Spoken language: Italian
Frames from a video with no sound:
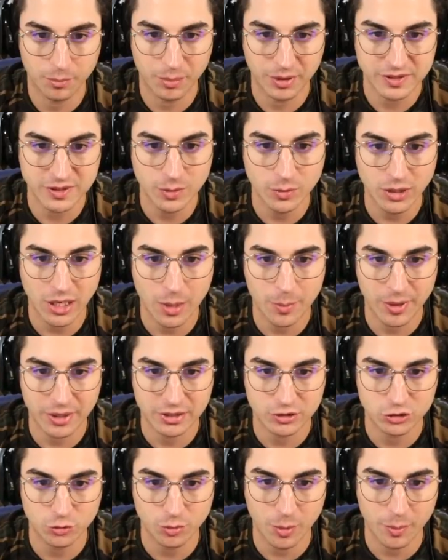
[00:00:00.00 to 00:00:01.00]
Passiamo dalla
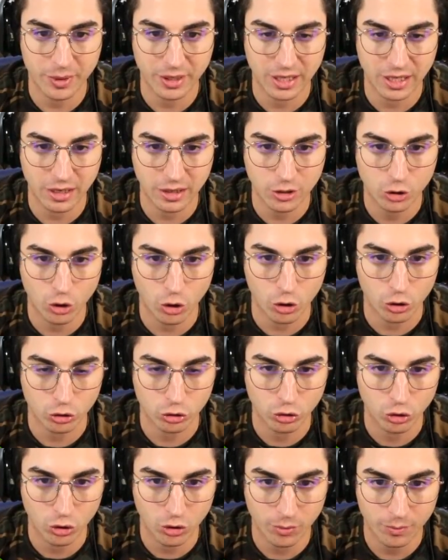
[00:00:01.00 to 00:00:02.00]
parte sopra perché
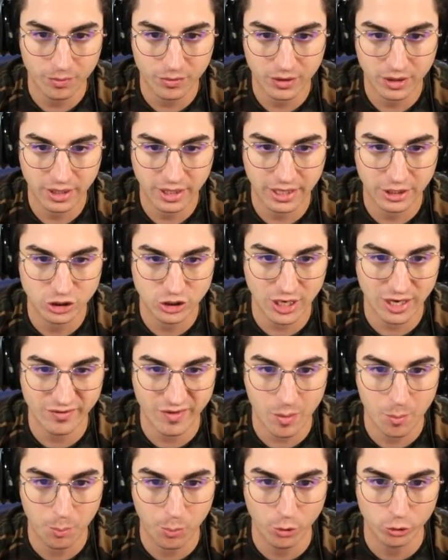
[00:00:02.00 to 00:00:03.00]
ricordo che c'è
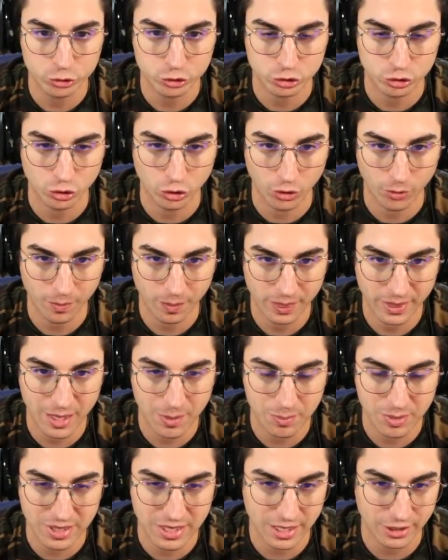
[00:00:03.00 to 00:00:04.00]
l'avamposto
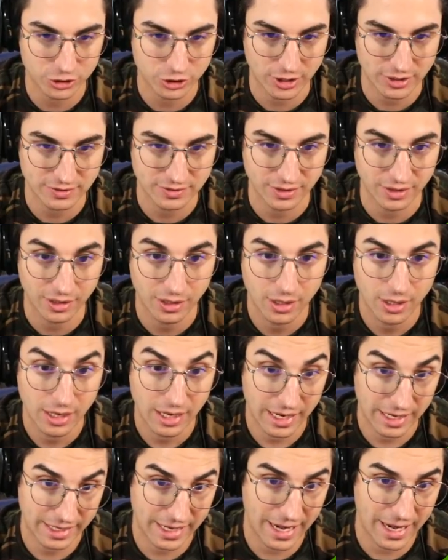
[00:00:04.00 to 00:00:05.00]
dei pillagers
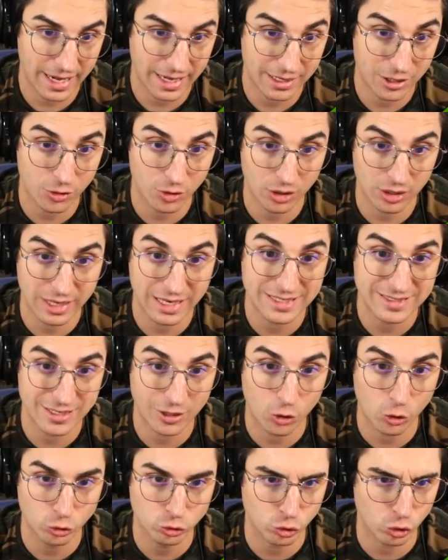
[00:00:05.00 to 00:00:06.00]
che io nel
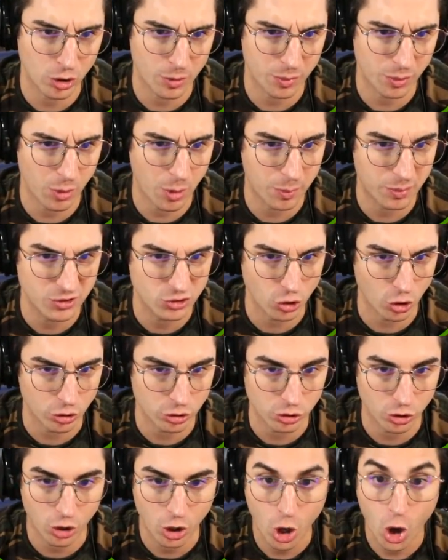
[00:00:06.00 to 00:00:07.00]
secondo, nel primo
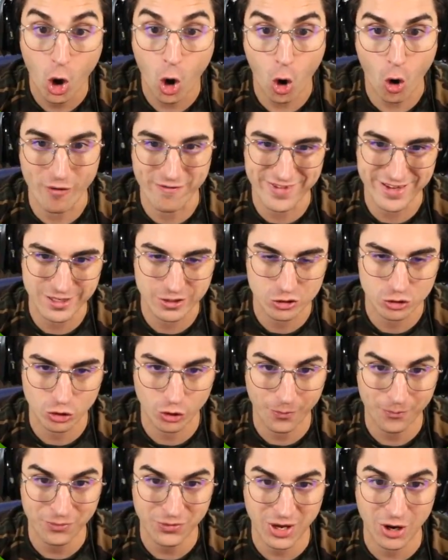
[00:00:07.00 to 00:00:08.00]
episodio, ho
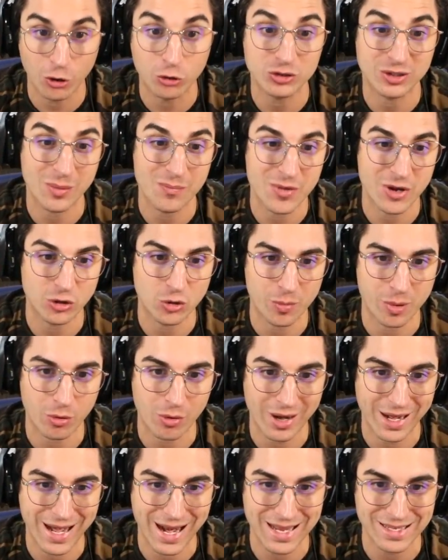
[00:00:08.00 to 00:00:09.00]
visto e ho scambiato per
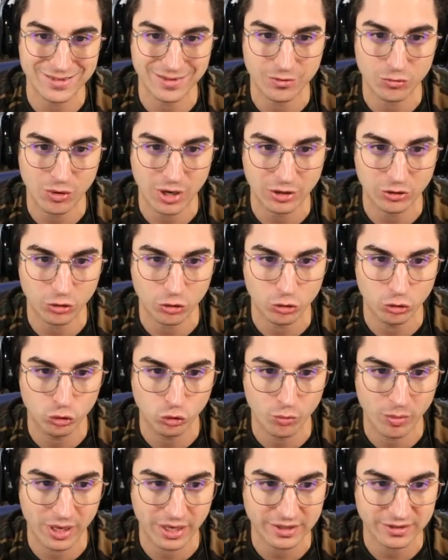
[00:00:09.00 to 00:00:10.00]
una casa di un altro
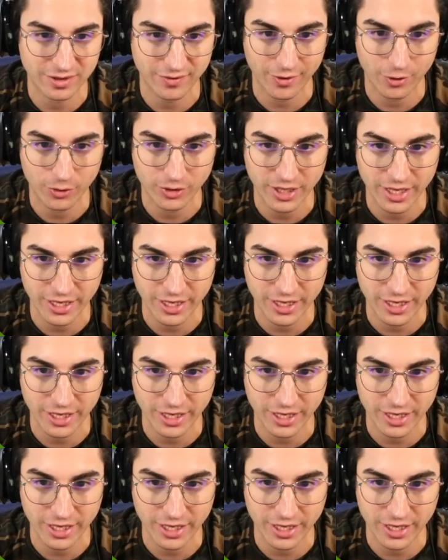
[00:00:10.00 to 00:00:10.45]
youtuber che stava qua